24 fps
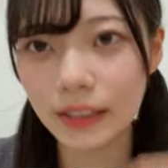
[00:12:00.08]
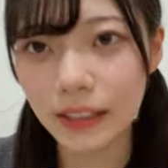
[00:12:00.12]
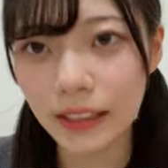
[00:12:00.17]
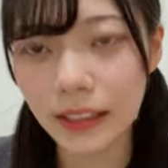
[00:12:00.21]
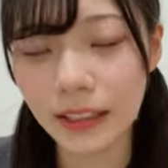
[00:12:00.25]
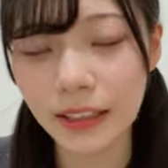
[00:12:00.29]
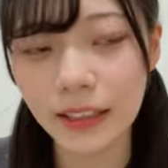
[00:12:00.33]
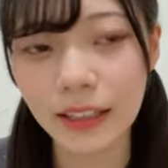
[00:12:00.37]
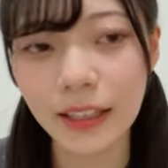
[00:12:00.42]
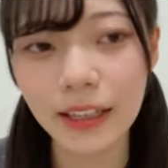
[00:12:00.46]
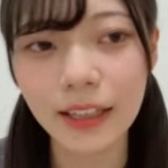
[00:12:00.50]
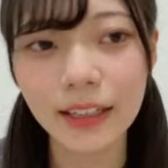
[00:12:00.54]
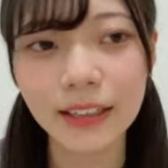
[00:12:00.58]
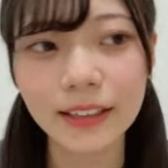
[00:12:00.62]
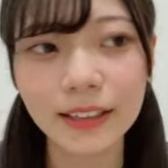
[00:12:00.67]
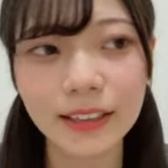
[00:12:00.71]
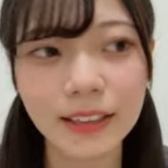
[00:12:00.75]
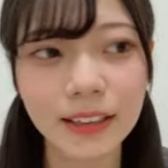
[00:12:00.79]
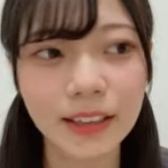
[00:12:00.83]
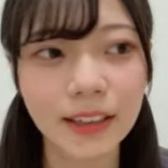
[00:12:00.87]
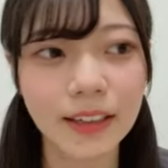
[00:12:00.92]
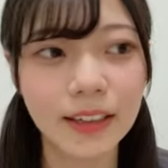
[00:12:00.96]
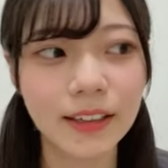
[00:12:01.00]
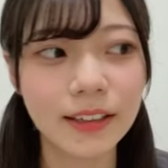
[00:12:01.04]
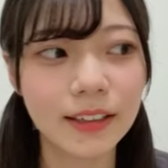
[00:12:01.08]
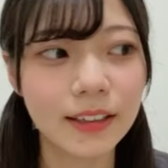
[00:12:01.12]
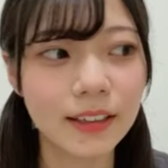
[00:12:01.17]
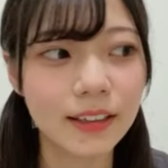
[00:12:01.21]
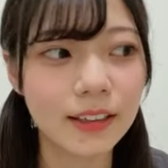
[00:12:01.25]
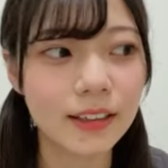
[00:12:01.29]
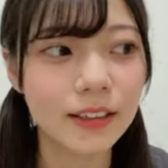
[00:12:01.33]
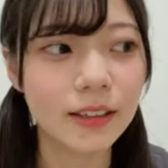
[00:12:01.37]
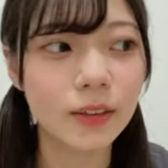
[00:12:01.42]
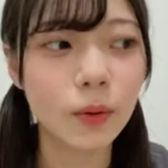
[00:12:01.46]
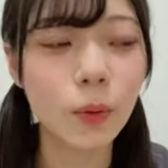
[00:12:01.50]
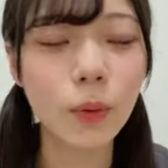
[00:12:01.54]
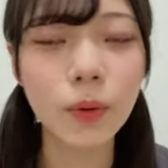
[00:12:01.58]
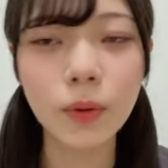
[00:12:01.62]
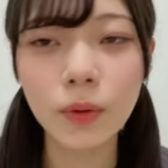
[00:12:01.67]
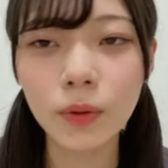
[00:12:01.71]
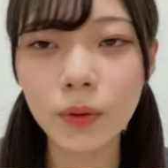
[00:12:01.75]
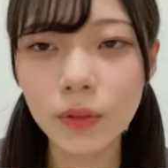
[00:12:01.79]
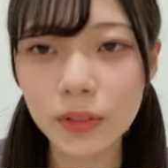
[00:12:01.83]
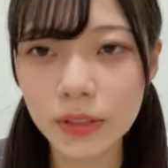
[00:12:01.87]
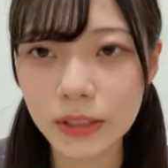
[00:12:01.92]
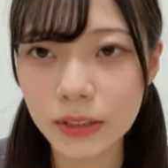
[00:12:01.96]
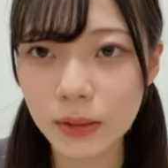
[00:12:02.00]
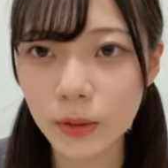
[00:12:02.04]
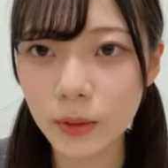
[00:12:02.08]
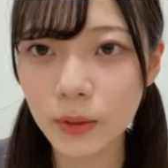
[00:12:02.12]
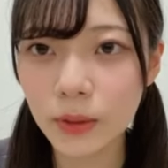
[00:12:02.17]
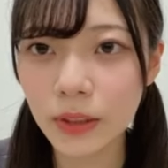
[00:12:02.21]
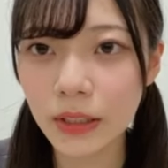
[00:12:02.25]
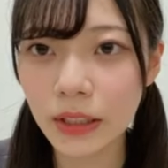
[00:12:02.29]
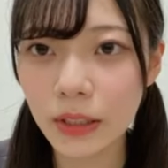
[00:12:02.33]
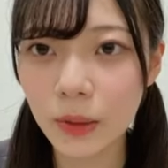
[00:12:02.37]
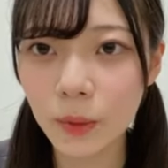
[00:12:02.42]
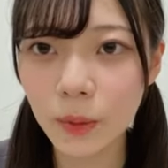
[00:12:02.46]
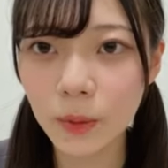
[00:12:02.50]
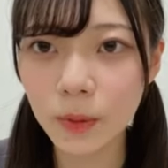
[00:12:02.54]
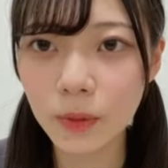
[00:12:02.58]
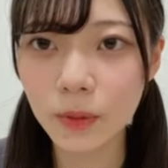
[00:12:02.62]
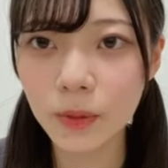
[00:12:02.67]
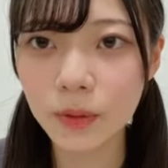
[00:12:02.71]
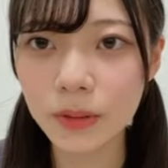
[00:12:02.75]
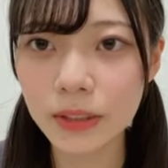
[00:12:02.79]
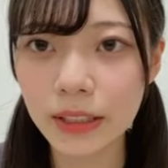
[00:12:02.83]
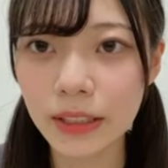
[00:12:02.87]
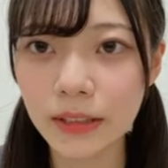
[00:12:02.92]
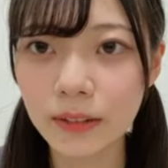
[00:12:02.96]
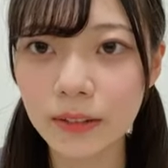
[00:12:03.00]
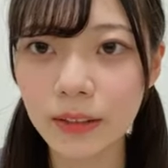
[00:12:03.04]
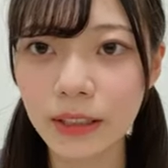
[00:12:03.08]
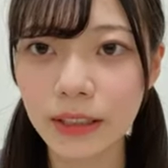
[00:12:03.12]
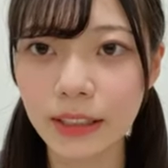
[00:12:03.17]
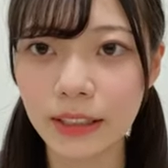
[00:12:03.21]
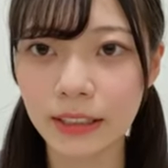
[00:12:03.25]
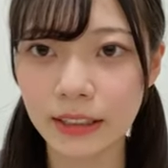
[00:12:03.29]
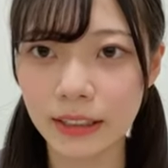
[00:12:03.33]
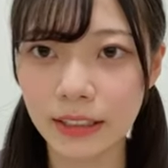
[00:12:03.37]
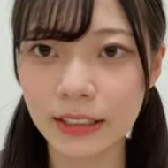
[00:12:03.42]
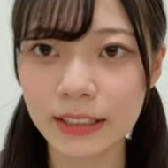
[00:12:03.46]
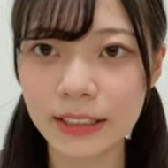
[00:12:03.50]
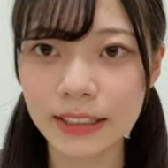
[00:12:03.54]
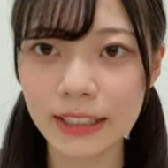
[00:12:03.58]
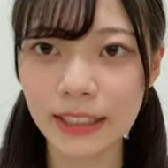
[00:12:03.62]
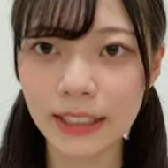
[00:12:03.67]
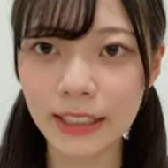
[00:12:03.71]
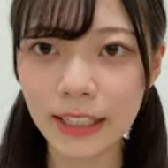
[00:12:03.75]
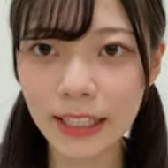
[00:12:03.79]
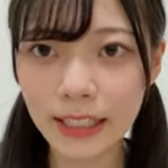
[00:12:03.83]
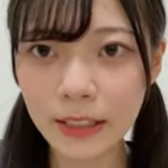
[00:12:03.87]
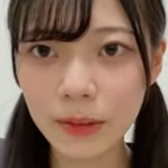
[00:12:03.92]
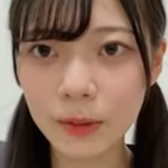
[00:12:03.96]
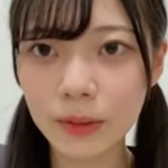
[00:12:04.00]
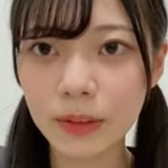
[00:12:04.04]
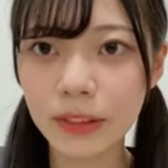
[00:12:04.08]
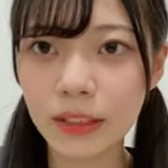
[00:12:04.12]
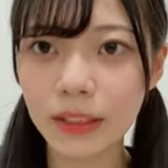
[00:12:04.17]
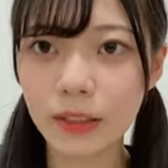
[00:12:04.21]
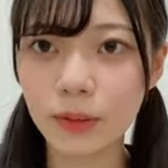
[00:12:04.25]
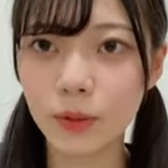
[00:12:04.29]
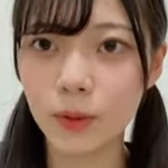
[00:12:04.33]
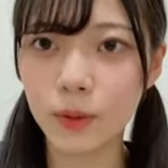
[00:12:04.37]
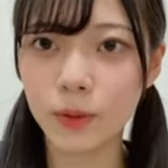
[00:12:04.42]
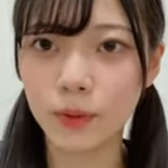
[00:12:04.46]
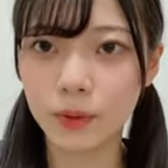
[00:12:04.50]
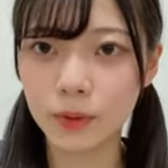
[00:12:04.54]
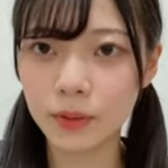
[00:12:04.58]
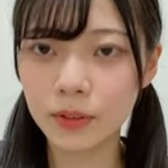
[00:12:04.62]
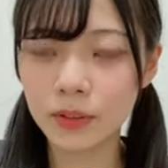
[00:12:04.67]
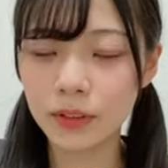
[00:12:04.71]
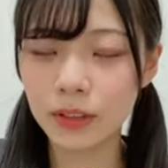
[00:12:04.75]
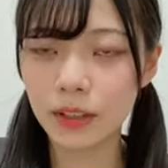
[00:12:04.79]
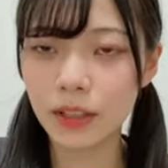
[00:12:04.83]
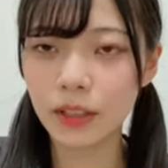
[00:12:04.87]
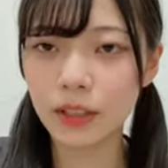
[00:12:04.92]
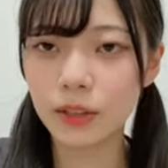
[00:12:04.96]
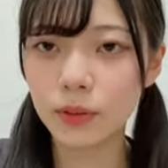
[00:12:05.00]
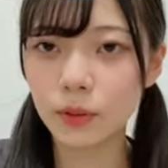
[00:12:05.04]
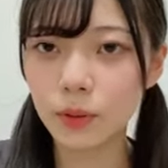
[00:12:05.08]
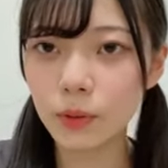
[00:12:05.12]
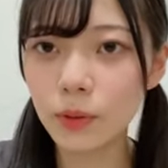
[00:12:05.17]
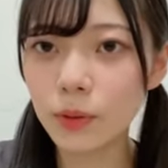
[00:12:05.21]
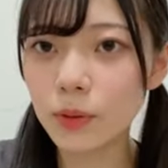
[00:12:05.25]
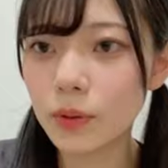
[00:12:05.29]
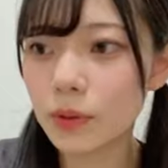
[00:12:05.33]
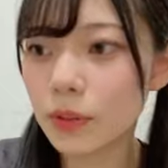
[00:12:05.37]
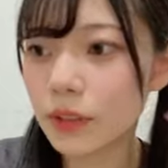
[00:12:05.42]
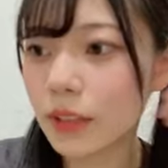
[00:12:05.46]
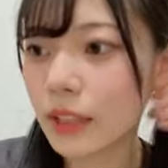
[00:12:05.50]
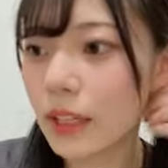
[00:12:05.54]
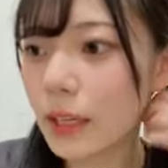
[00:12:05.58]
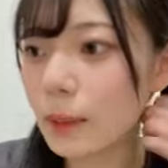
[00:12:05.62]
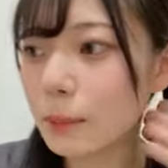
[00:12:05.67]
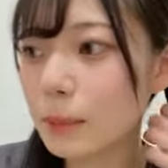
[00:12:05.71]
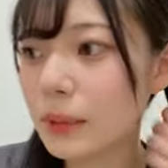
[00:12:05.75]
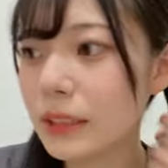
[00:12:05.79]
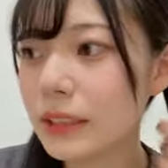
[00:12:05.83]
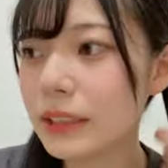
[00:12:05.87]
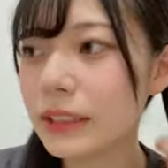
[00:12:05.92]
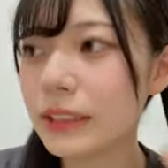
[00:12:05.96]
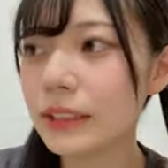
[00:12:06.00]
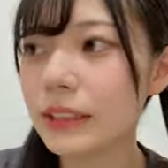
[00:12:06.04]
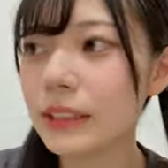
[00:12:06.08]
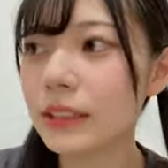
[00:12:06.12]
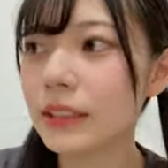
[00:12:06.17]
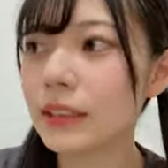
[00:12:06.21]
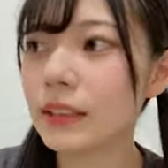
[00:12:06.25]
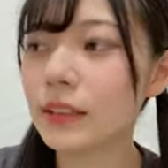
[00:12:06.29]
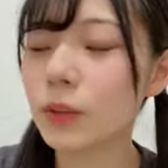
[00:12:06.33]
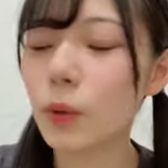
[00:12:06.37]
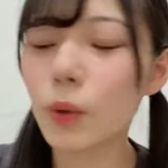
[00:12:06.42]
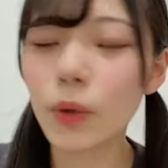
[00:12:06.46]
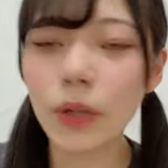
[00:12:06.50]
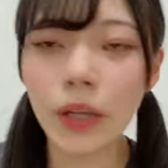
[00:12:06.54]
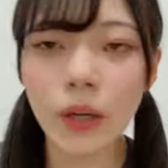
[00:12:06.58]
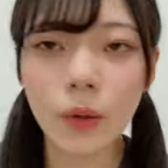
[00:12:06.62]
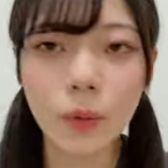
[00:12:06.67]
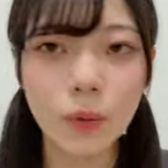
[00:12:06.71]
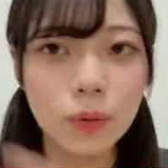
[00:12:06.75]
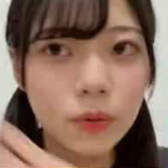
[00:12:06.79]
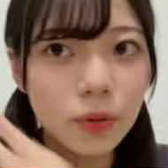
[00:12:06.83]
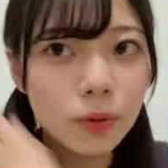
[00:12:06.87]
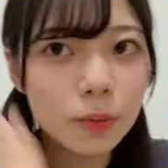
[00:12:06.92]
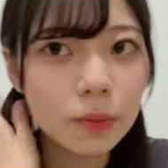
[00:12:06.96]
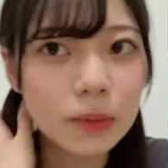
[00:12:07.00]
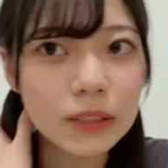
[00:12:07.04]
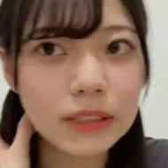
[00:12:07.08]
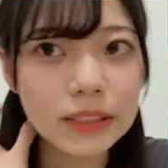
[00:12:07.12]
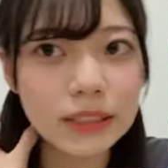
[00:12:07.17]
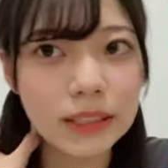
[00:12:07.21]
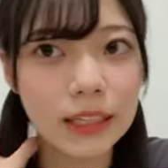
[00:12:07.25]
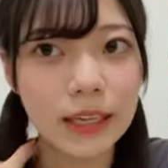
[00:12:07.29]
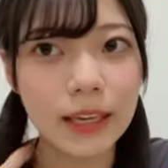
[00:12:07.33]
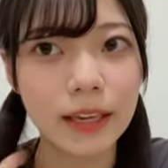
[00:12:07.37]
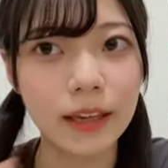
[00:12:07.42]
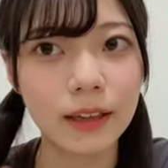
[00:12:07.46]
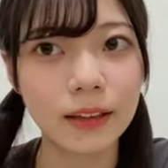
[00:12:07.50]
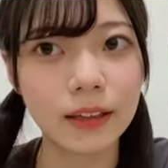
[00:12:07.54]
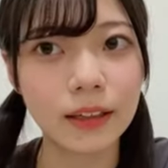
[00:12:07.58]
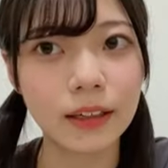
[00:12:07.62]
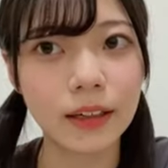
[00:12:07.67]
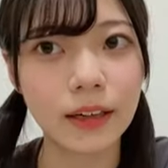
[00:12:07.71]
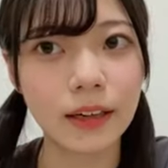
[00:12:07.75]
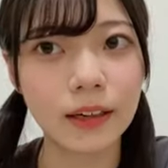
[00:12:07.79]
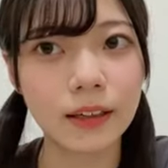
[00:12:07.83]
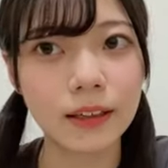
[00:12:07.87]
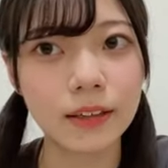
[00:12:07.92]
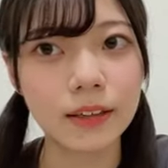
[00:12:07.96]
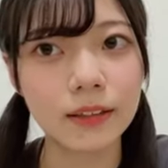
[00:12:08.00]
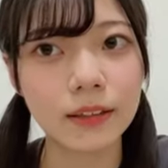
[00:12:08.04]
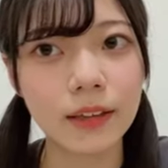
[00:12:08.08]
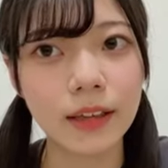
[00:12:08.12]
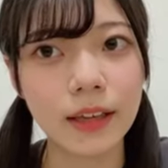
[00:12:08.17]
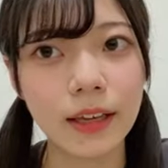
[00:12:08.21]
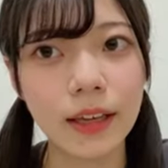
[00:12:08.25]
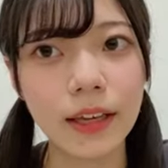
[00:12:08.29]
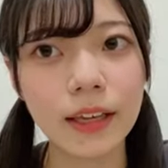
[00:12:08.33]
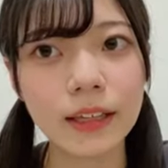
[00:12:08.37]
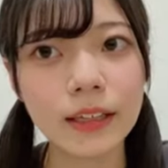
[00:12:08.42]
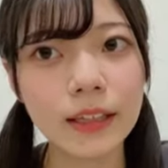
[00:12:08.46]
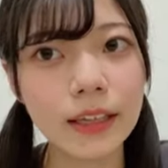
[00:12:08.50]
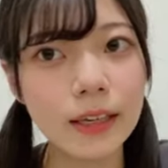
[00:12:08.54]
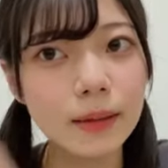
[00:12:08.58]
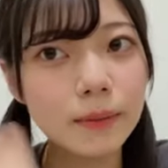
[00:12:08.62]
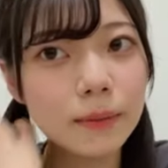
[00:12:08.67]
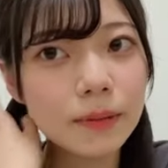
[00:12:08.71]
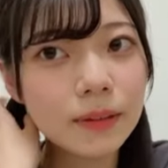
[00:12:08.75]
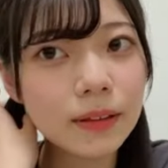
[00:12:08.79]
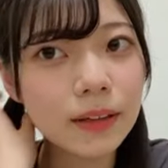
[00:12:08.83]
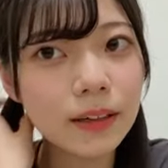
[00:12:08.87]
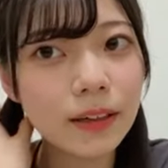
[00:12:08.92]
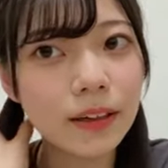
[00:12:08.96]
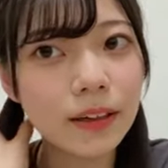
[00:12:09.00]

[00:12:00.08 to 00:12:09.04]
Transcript: になんか高校その時高校生くらいだった知らない女の子となんか道登下校の道でなんか AKB